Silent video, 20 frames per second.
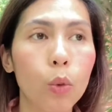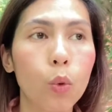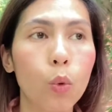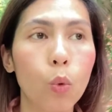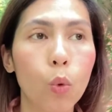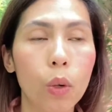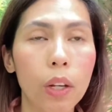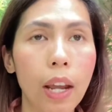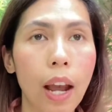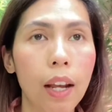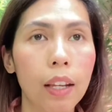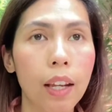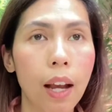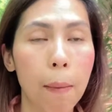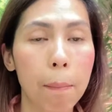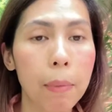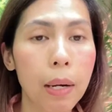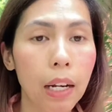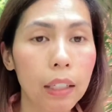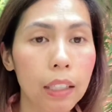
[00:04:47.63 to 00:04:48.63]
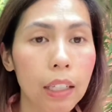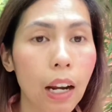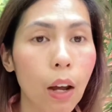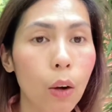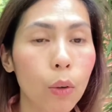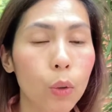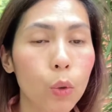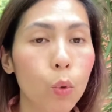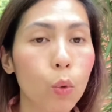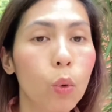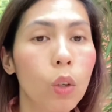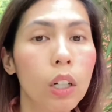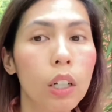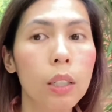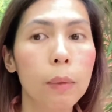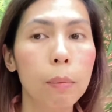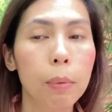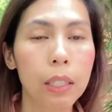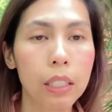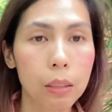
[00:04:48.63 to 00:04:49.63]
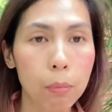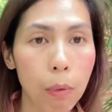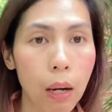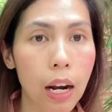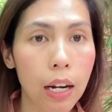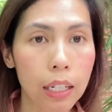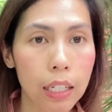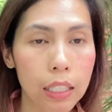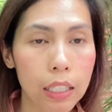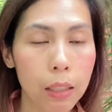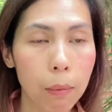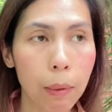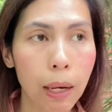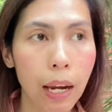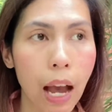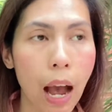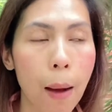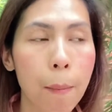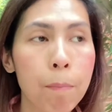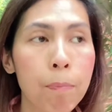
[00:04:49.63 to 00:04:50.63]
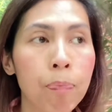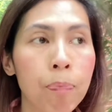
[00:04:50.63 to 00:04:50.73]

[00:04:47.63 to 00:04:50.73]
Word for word: อยู่เนี่ยอย่างเมืองที่เราอยู่คือพิตต์สเบิร์กนี่ใช่ไหมคะ